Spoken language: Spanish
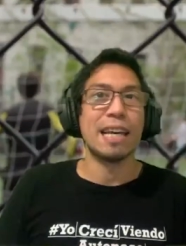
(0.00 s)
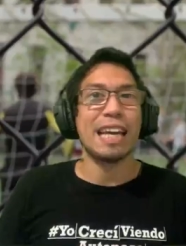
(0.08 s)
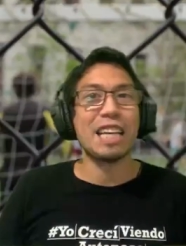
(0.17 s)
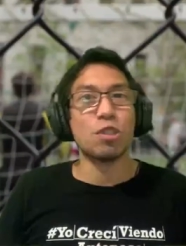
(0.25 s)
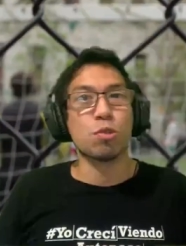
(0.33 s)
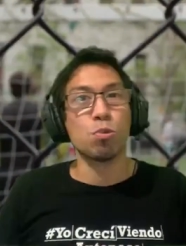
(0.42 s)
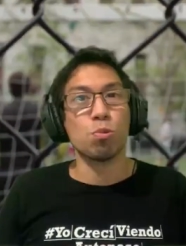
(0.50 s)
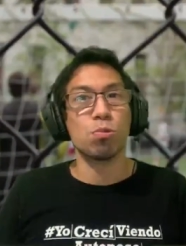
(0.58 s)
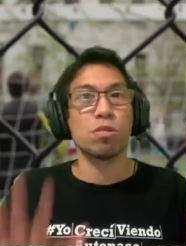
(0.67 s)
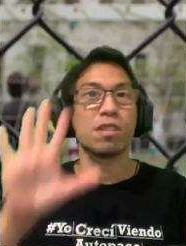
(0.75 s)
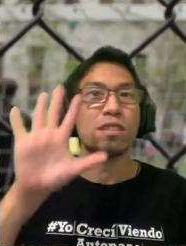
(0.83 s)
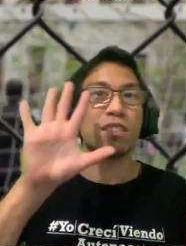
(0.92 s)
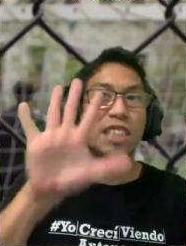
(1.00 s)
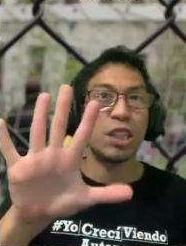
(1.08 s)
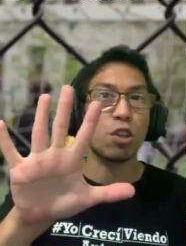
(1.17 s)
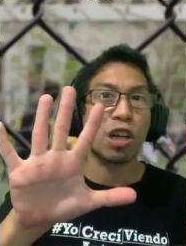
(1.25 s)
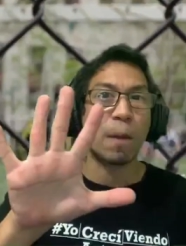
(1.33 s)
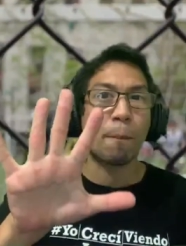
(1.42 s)
En sus
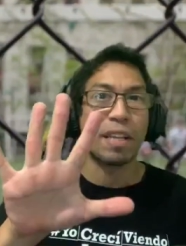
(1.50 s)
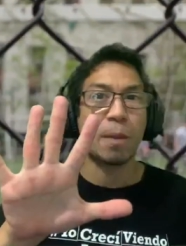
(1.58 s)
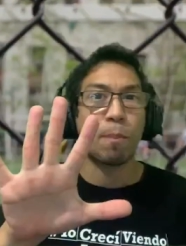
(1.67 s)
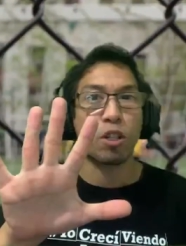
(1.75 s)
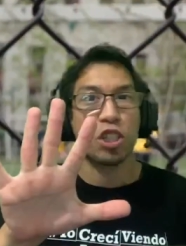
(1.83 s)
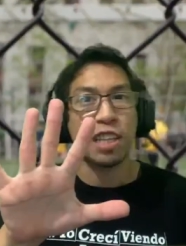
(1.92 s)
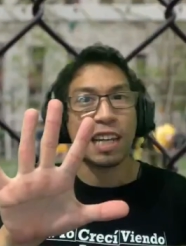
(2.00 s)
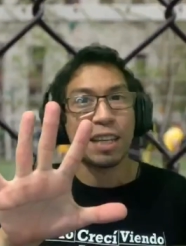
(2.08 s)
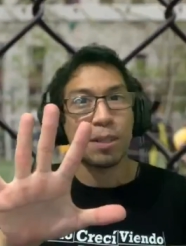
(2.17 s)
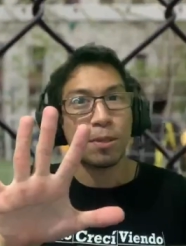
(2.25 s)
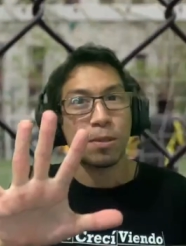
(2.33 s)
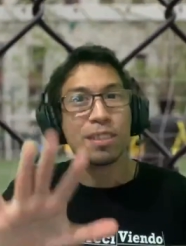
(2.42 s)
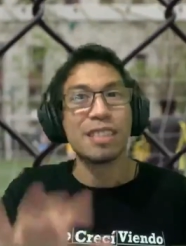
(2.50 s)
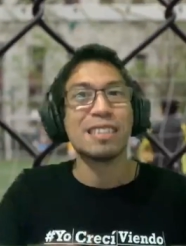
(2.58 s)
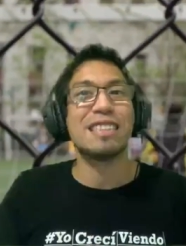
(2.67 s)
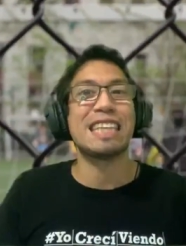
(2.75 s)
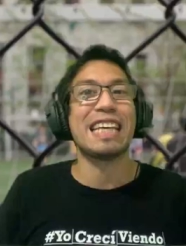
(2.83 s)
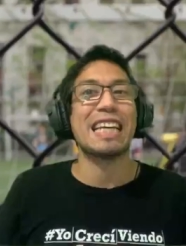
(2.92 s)
cinco campañas por Chiclayo,
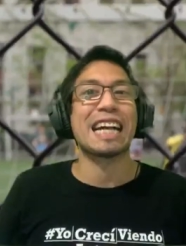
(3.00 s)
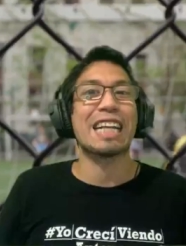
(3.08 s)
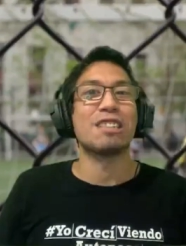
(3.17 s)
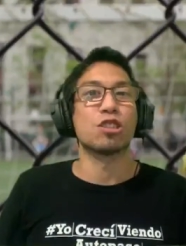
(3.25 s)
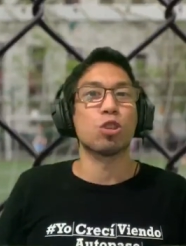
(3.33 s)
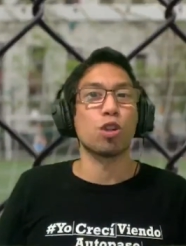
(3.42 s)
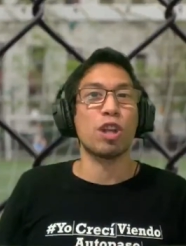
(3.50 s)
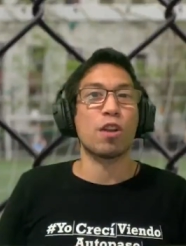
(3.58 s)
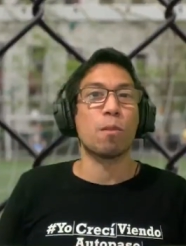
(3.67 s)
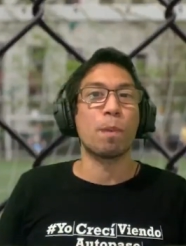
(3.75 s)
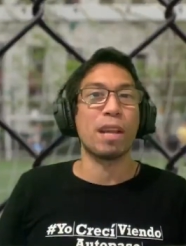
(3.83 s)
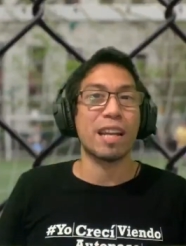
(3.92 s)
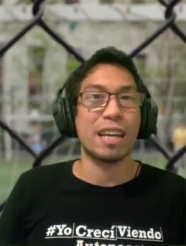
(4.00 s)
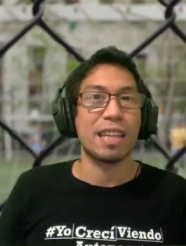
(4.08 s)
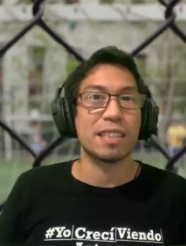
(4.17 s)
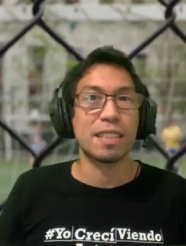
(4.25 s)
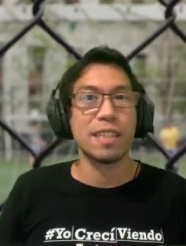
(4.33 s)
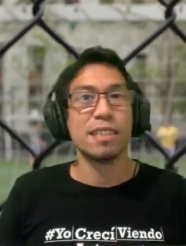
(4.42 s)
se cansó de romper
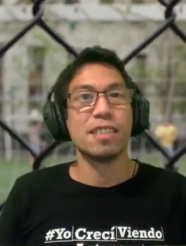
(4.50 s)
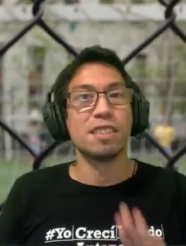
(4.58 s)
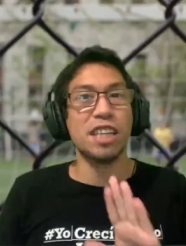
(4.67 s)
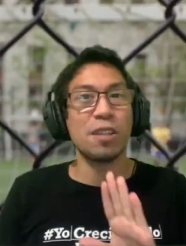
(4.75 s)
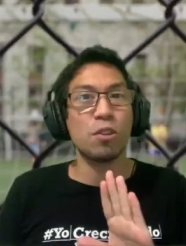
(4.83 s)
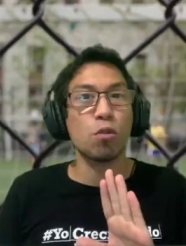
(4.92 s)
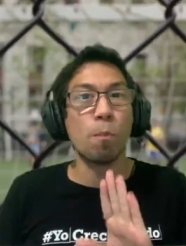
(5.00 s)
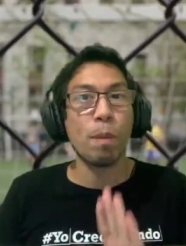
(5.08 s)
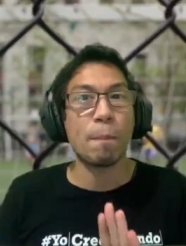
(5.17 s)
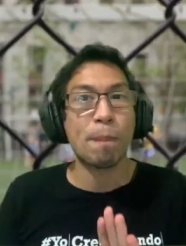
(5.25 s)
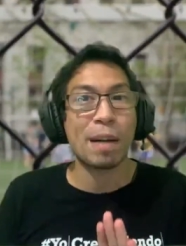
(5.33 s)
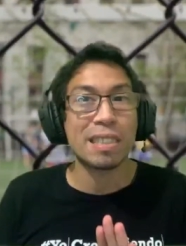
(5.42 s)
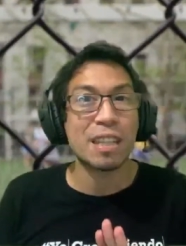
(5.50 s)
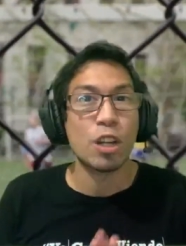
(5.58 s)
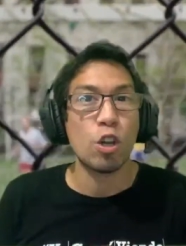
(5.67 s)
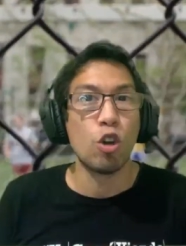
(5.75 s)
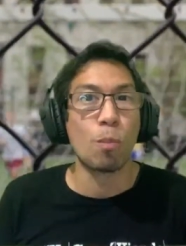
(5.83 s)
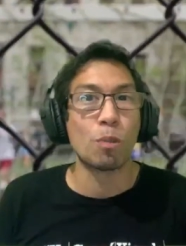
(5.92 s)
redes. 101 Pepas
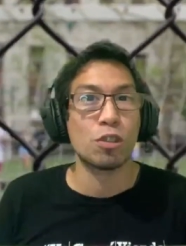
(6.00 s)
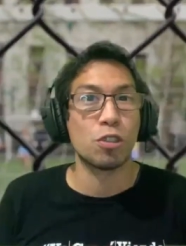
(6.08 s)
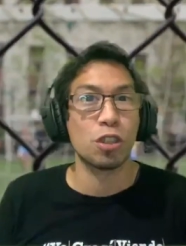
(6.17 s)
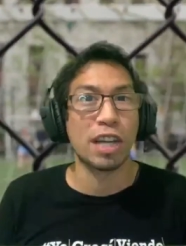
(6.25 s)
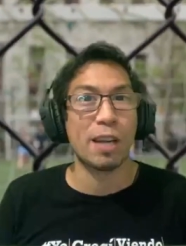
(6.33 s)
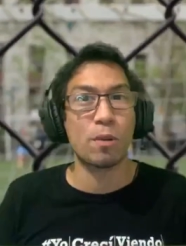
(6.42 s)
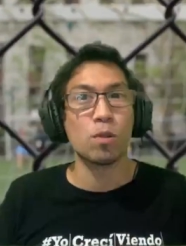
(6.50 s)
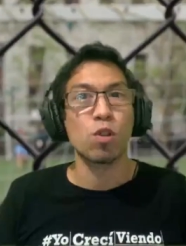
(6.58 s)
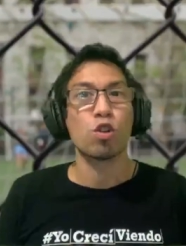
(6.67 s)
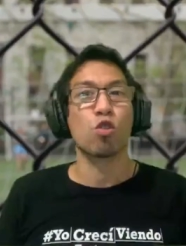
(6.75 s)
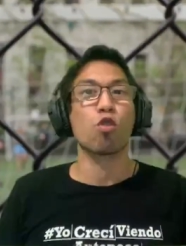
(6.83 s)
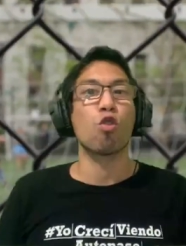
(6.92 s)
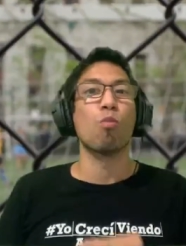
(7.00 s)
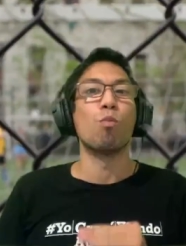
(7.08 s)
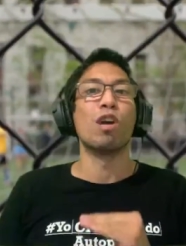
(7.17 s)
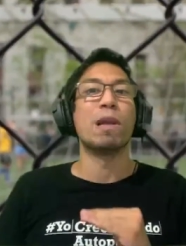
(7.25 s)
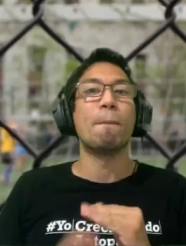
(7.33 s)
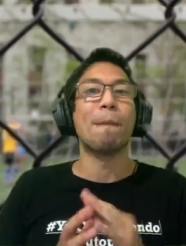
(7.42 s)
lo posicionaron
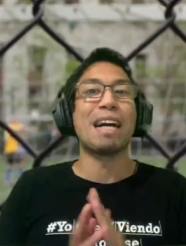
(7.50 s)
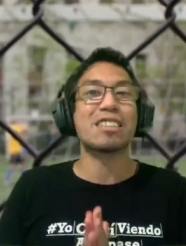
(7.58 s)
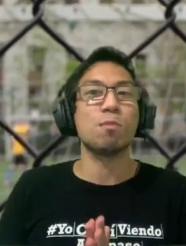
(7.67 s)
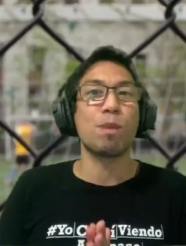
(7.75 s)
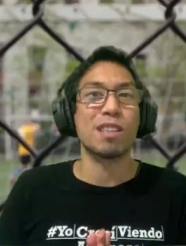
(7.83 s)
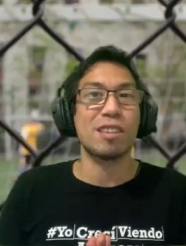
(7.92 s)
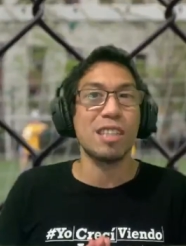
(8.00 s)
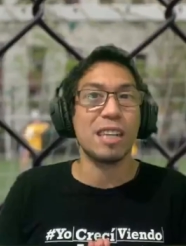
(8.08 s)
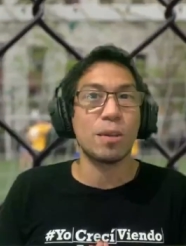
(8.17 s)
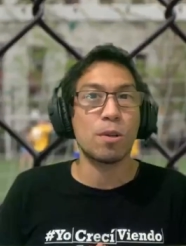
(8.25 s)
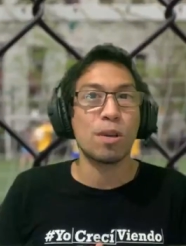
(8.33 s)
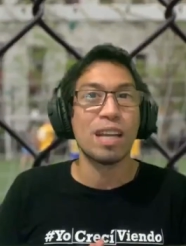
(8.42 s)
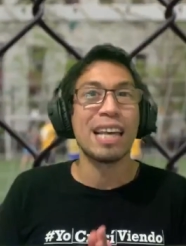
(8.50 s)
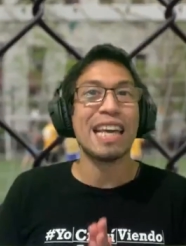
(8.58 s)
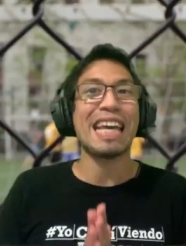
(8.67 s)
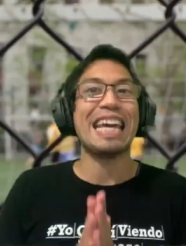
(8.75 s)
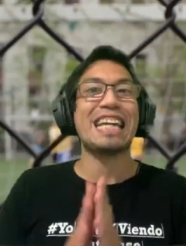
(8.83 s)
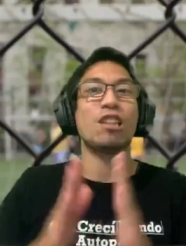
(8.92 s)
como el máximo artillero
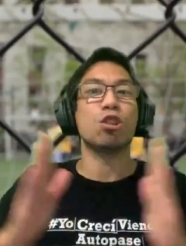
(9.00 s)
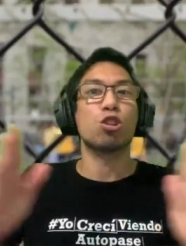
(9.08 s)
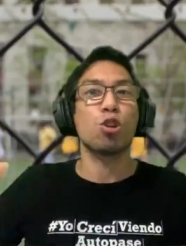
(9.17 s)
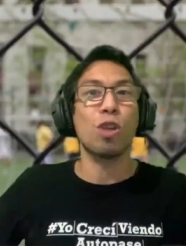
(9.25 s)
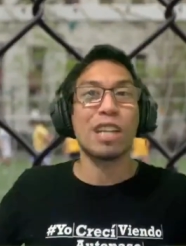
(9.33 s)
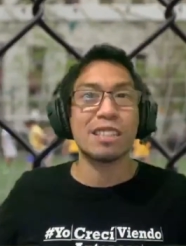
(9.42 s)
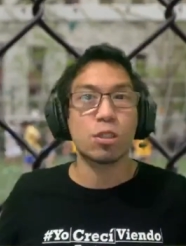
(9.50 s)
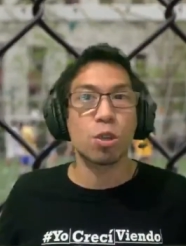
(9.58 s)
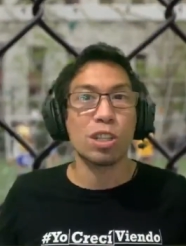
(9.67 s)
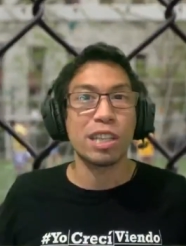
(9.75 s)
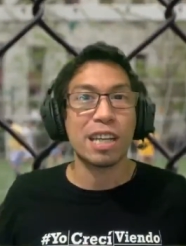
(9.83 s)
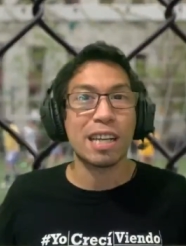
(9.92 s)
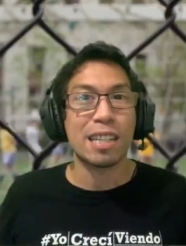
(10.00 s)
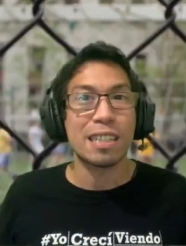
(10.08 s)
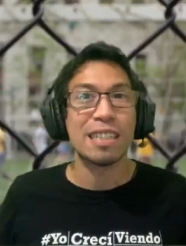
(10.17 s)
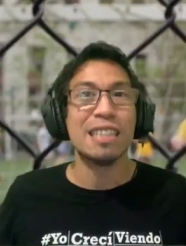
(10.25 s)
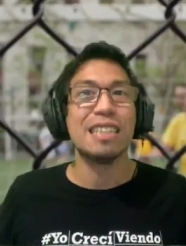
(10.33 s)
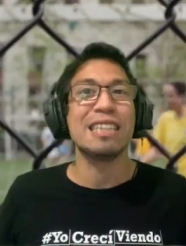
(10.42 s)
en toda la historia
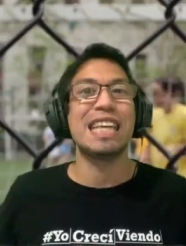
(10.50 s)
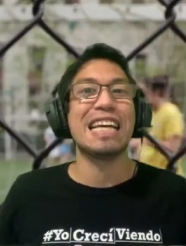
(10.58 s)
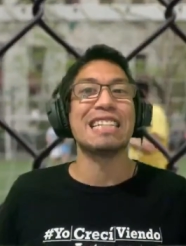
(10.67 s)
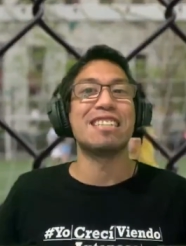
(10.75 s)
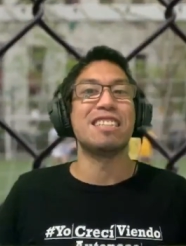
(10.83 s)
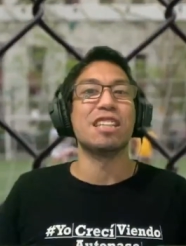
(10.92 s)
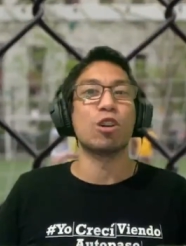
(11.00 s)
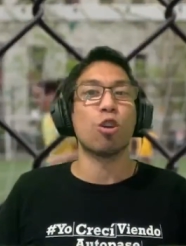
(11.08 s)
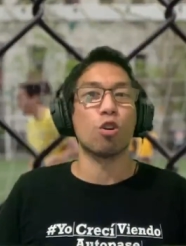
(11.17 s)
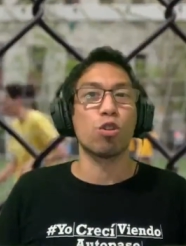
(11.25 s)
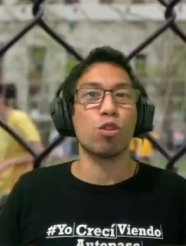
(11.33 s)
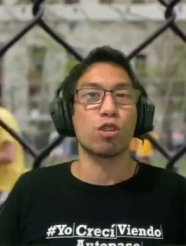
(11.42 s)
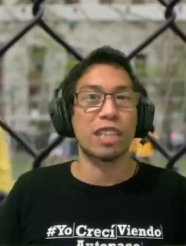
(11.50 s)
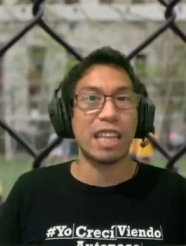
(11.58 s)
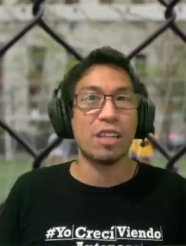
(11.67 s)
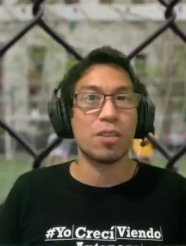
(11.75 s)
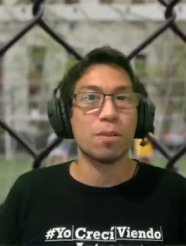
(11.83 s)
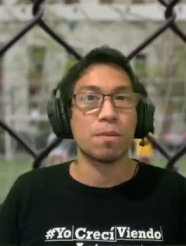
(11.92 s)
del ciclón
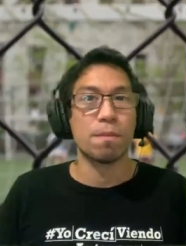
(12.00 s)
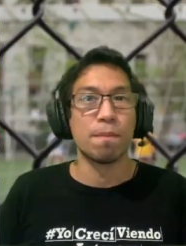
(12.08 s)
norteño.